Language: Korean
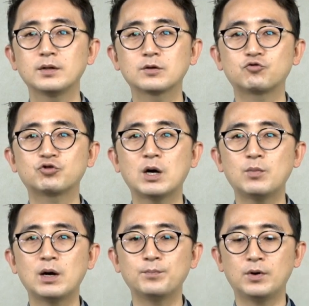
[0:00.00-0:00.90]

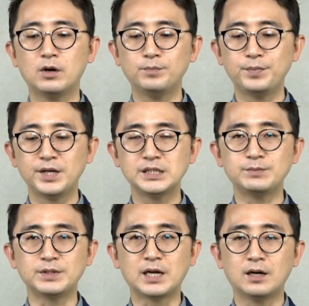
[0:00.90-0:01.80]
국가보안법
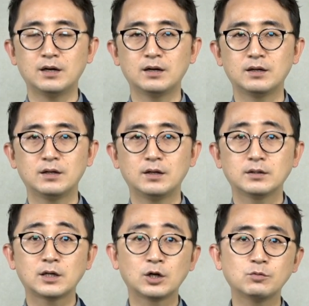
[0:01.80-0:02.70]
폐지입니다.
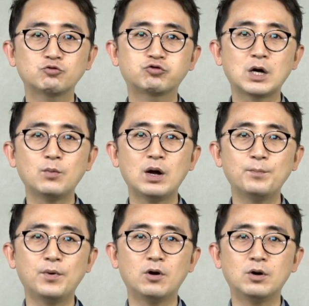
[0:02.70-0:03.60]
자, 여러분
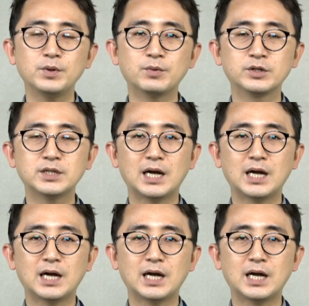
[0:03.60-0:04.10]
국가보안법이 뭔지